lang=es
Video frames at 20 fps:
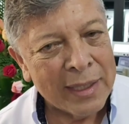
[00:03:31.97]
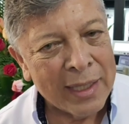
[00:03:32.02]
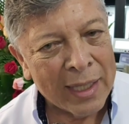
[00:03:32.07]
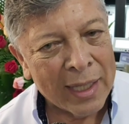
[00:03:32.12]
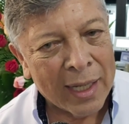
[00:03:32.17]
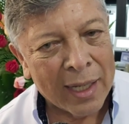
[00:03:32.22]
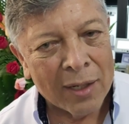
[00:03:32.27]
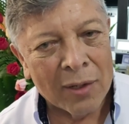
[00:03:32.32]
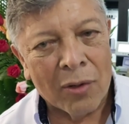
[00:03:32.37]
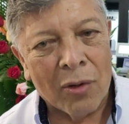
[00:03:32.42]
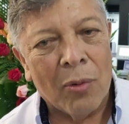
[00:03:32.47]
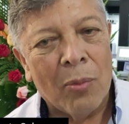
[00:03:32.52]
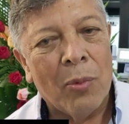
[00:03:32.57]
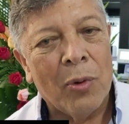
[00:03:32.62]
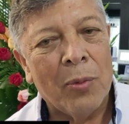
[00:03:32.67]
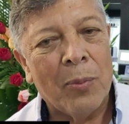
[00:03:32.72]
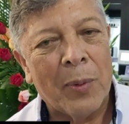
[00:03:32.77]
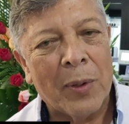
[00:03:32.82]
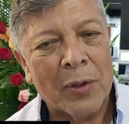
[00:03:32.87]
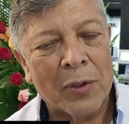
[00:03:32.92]
de algo
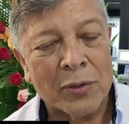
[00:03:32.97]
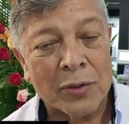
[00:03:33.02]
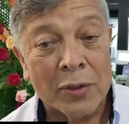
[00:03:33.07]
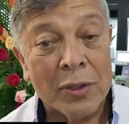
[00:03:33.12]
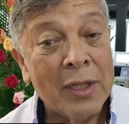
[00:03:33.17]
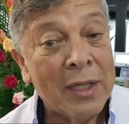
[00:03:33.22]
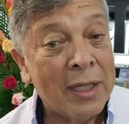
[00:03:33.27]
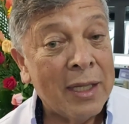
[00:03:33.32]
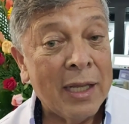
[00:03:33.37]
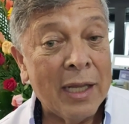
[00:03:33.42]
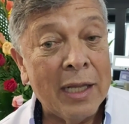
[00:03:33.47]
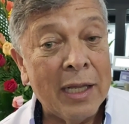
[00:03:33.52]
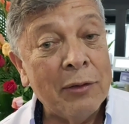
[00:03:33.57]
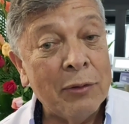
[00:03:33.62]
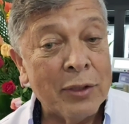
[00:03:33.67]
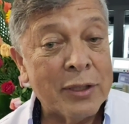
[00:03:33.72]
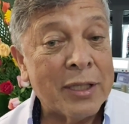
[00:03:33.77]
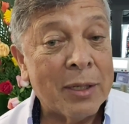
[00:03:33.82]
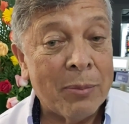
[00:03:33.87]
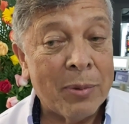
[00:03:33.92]
muy poderoso. Es
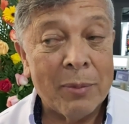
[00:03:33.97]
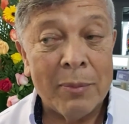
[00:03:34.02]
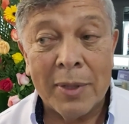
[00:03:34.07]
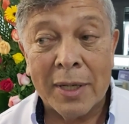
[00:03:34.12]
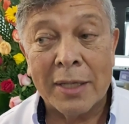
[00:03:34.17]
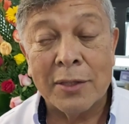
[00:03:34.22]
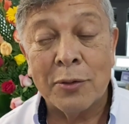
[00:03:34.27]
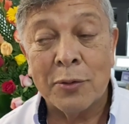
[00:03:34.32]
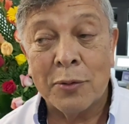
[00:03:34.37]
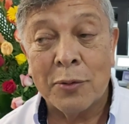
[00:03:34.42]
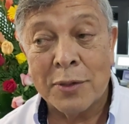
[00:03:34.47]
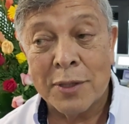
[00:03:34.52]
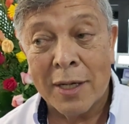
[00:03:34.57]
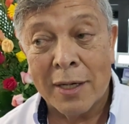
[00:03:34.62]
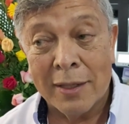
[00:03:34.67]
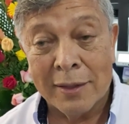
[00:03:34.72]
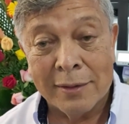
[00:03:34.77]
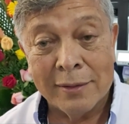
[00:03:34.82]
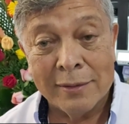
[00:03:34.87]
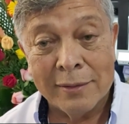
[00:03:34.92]
nuestra primera
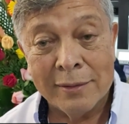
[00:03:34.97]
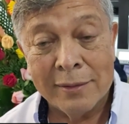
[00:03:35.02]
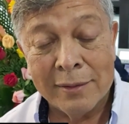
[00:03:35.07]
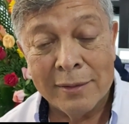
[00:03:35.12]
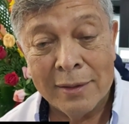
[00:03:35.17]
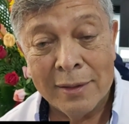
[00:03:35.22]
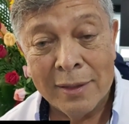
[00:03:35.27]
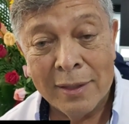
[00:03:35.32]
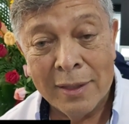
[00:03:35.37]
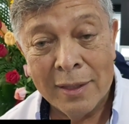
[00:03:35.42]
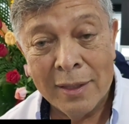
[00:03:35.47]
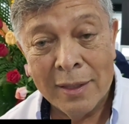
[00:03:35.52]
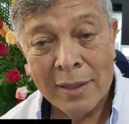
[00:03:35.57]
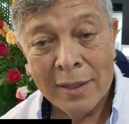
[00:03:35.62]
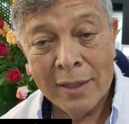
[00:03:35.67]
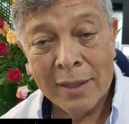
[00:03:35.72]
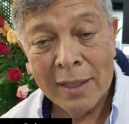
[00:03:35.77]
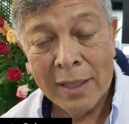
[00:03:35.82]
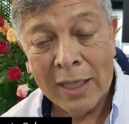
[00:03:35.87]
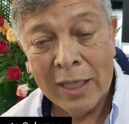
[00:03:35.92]
sucursal.
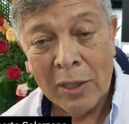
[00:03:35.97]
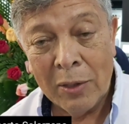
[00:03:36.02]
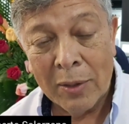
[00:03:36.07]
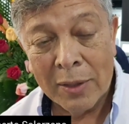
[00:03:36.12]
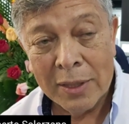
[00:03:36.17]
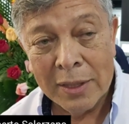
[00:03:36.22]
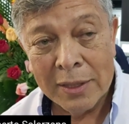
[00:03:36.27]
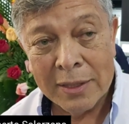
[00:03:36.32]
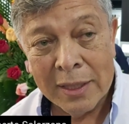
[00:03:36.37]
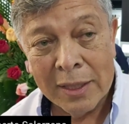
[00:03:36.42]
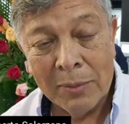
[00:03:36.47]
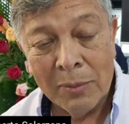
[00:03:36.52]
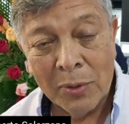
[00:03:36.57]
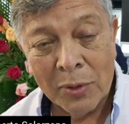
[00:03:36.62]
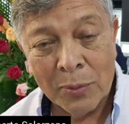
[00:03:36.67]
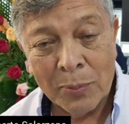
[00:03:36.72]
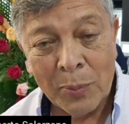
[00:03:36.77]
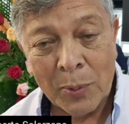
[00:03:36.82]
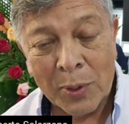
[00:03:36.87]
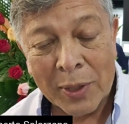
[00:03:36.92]
Y lo
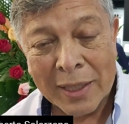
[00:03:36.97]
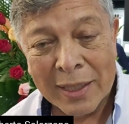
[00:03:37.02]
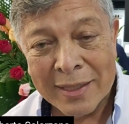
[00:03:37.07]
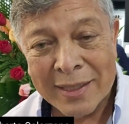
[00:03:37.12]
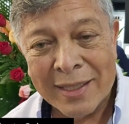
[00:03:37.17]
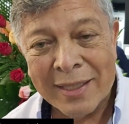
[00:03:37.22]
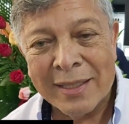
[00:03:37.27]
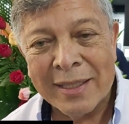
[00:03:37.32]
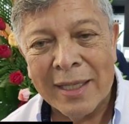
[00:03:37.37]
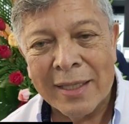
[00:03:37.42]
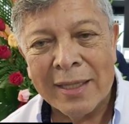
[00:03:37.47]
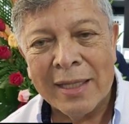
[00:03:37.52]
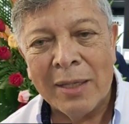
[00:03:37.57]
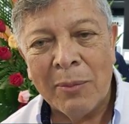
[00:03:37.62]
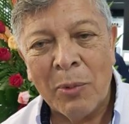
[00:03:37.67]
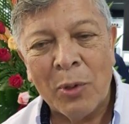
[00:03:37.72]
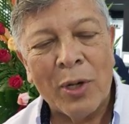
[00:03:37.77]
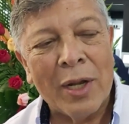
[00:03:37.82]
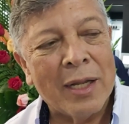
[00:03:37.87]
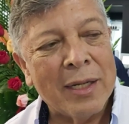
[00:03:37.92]
hicimos porque sí
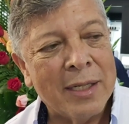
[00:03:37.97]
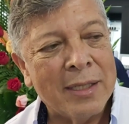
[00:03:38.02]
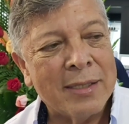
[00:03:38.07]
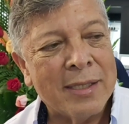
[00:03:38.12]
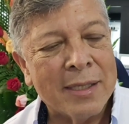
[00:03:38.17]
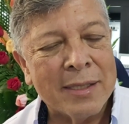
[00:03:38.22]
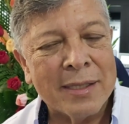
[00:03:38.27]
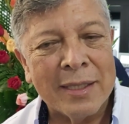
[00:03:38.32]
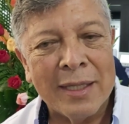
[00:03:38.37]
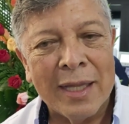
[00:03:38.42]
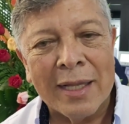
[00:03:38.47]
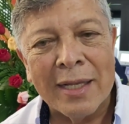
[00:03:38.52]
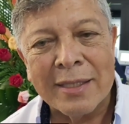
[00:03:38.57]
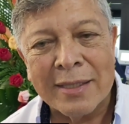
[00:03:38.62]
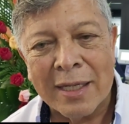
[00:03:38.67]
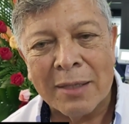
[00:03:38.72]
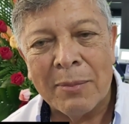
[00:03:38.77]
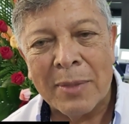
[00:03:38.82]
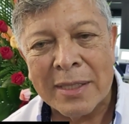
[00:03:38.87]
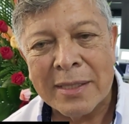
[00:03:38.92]
sentimos la necesidad de
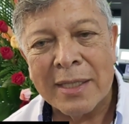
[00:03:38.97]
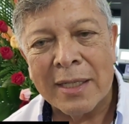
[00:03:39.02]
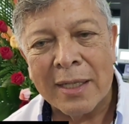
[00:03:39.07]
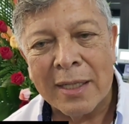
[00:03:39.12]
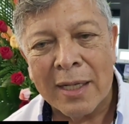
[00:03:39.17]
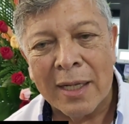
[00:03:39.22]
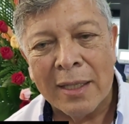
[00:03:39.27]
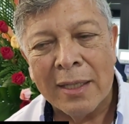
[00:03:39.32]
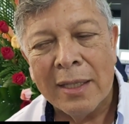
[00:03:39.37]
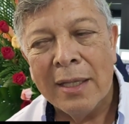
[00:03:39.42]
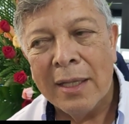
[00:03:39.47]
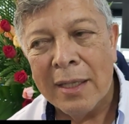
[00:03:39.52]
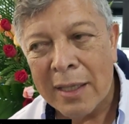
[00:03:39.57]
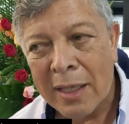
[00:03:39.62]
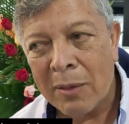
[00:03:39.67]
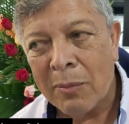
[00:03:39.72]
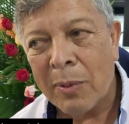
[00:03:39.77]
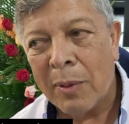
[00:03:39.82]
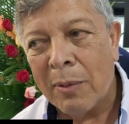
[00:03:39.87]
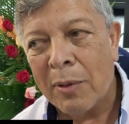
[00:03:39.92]
estar más cerca
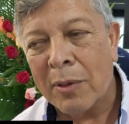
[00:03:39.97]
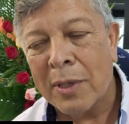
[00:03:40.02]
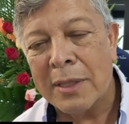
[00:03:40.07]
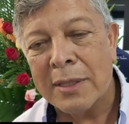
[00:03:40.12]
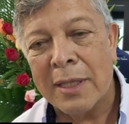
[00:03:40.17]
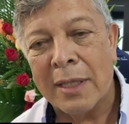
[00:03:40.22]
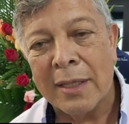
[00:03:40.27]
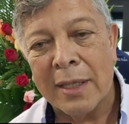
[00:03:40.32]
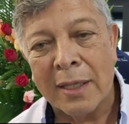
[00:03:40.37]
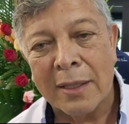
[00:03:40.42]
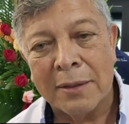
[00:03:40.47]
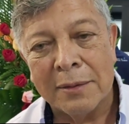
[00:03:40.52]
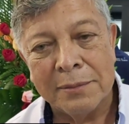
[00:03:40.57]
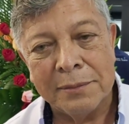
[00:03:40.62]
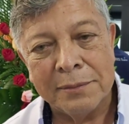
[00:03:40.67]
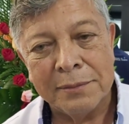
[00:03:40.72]
del pueblo que salteco.